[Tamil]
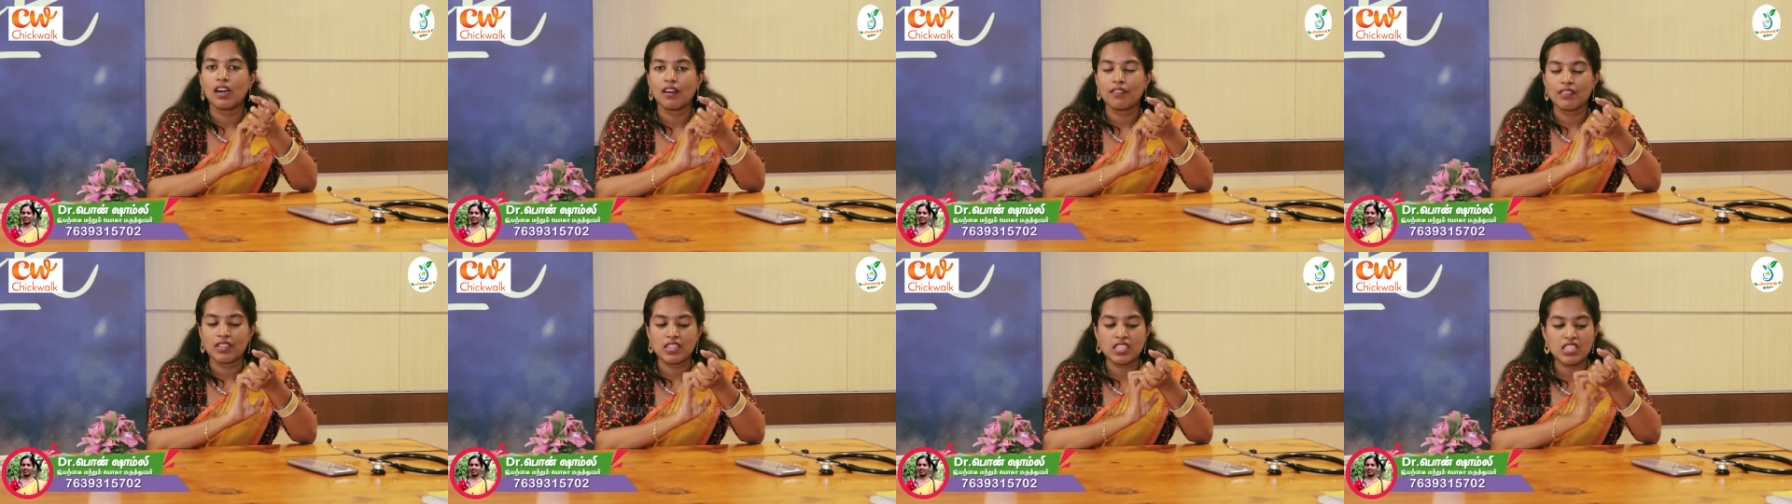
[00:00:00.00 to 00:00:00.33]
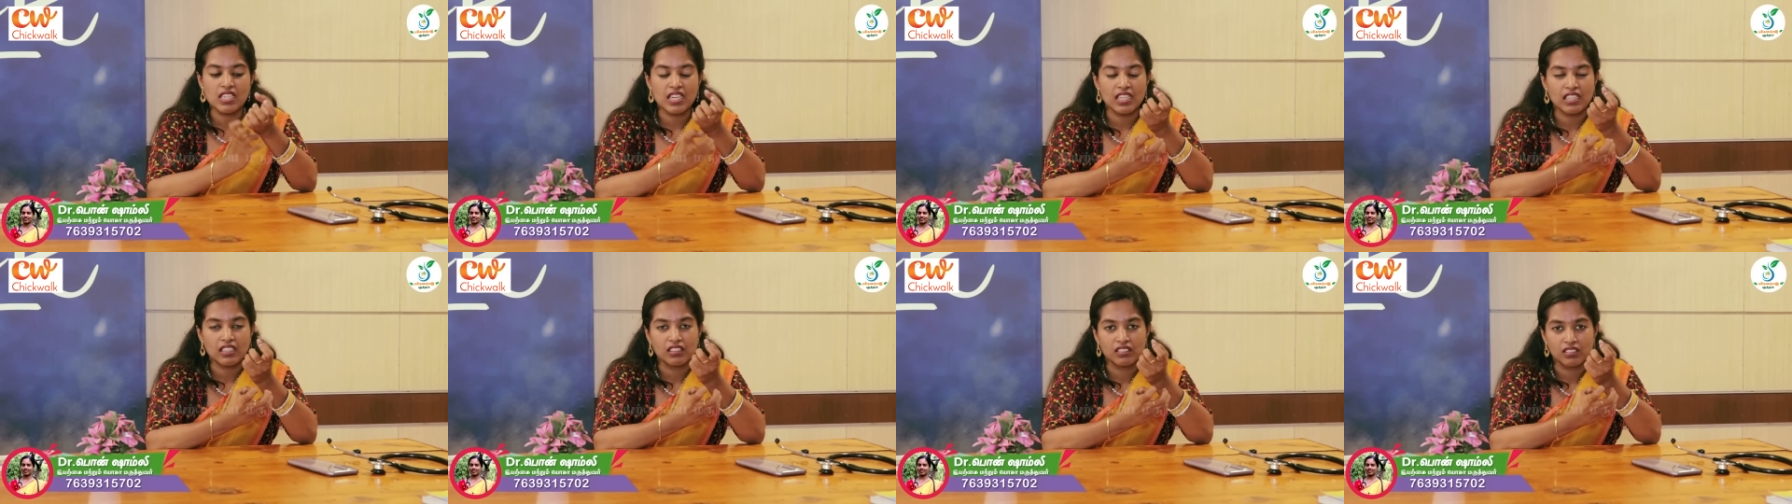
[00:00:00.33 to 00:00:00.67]

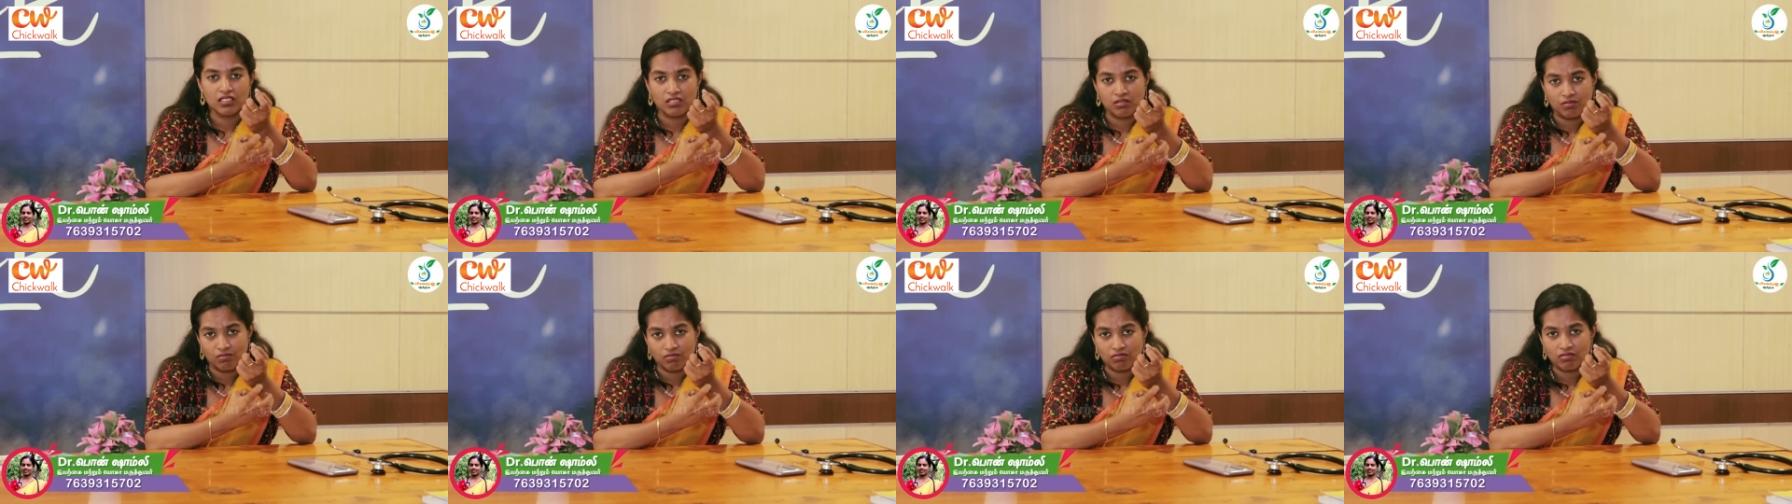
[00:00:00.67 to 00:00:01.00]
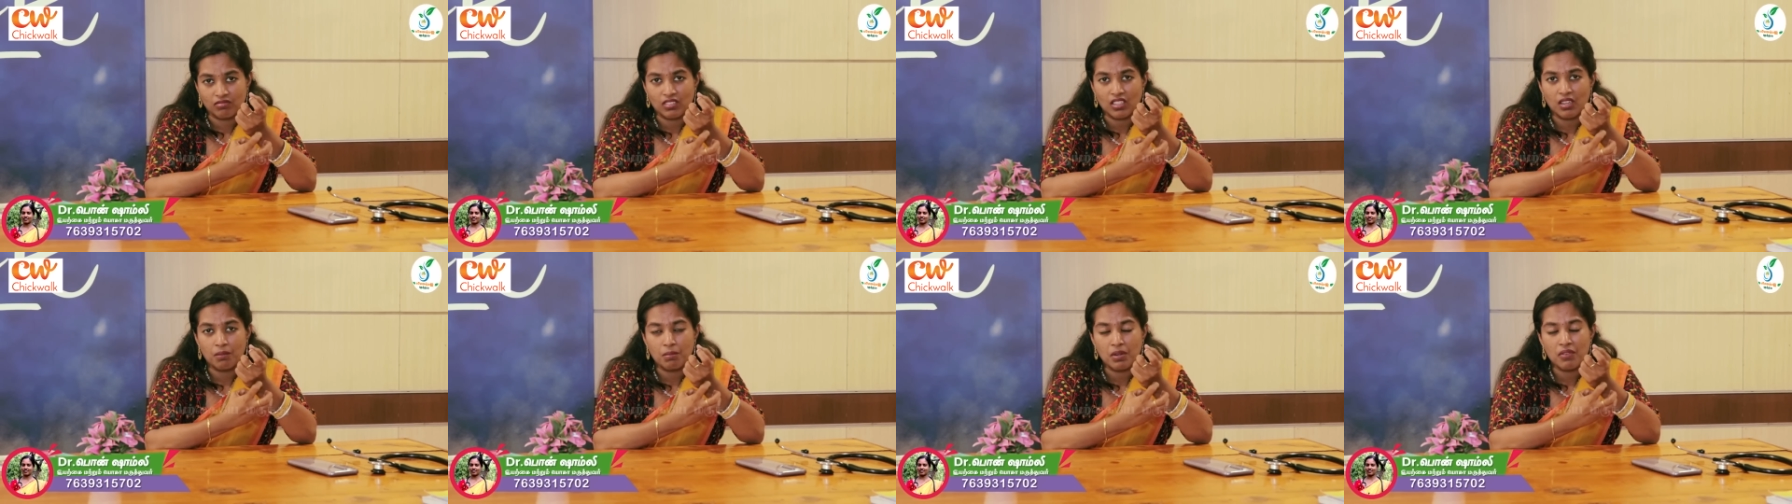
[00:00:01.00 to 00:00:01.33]
வந்துட்டு எனக்கு
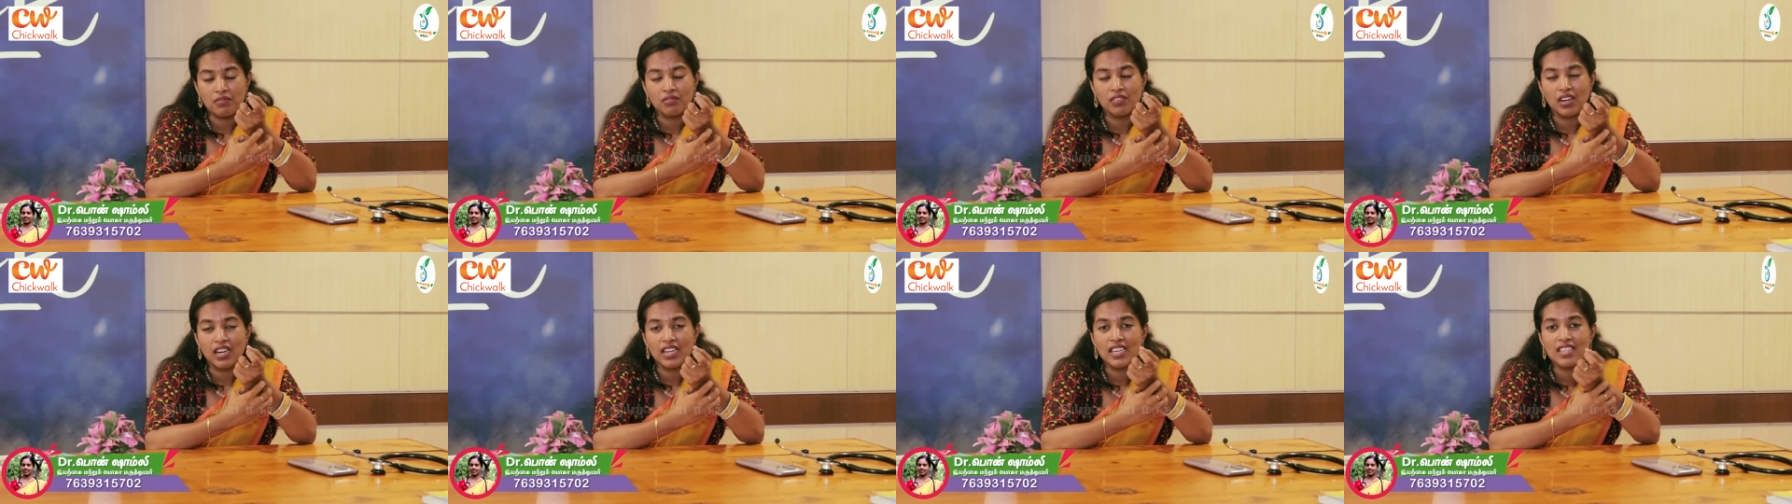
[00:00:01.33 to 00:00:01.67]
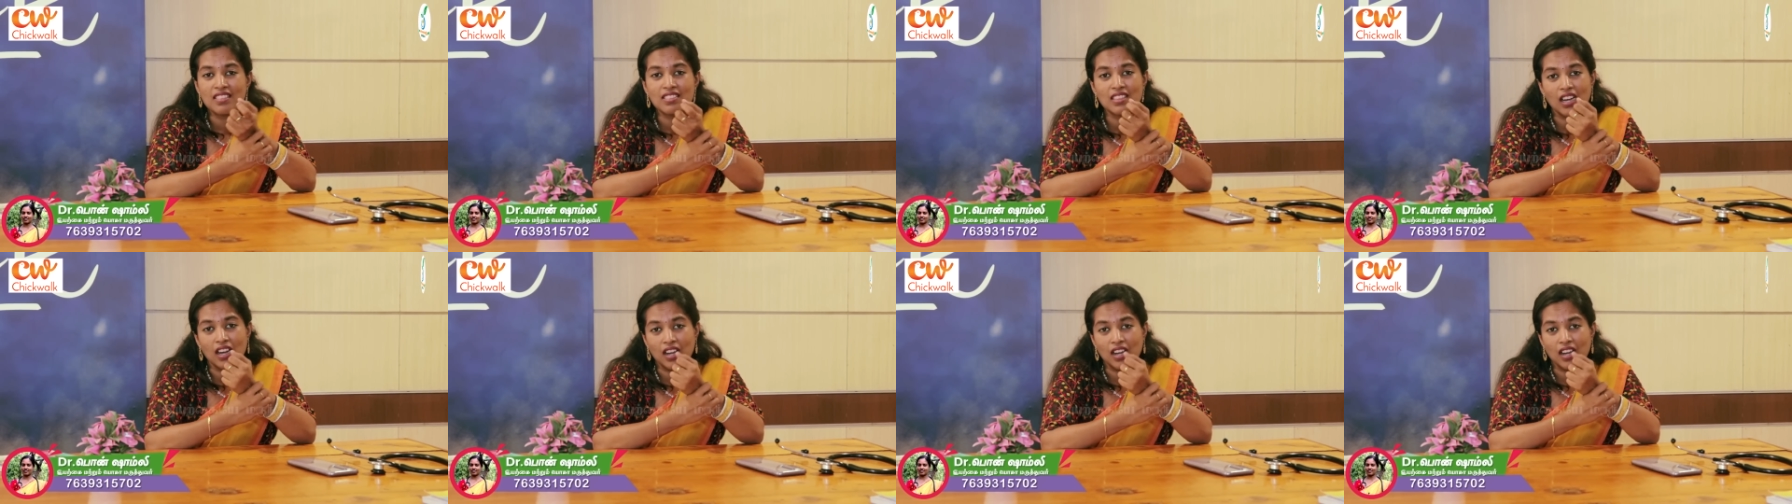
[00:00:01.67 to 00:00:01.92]
அப்படி வலி